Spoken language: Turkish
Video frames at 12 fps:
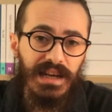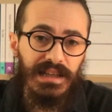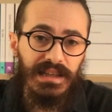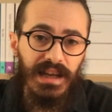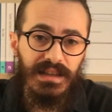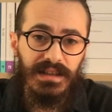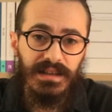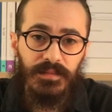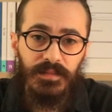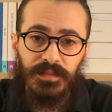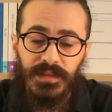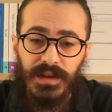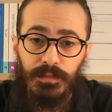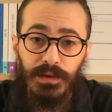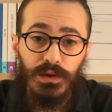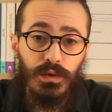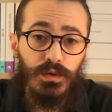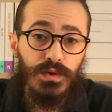yayınlandı.
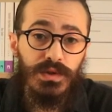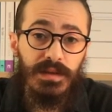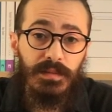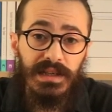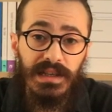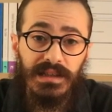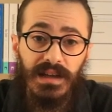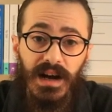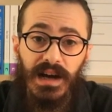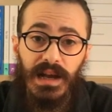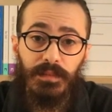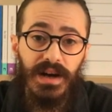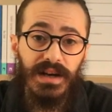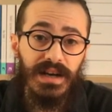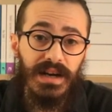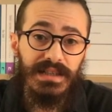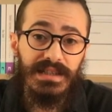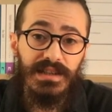1920 yılında Alemdar
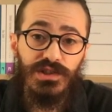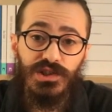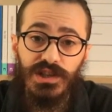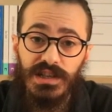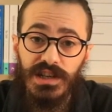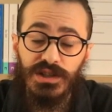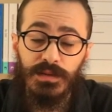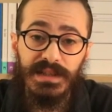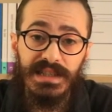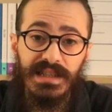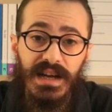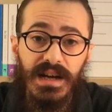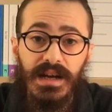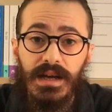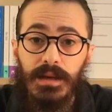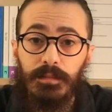dergisinin şiir yarışmasına